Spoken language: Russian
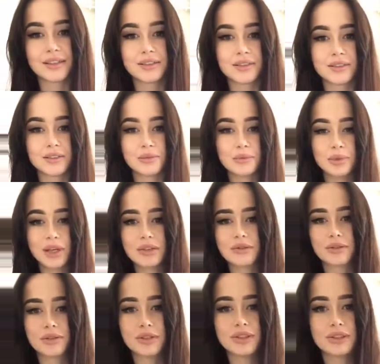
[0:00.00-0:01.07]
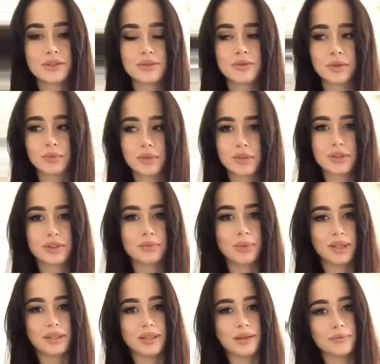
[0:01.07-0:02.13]
На губах вроде ничего, просто
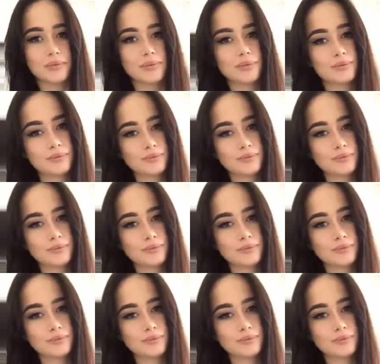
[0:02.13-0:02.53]
бальзам.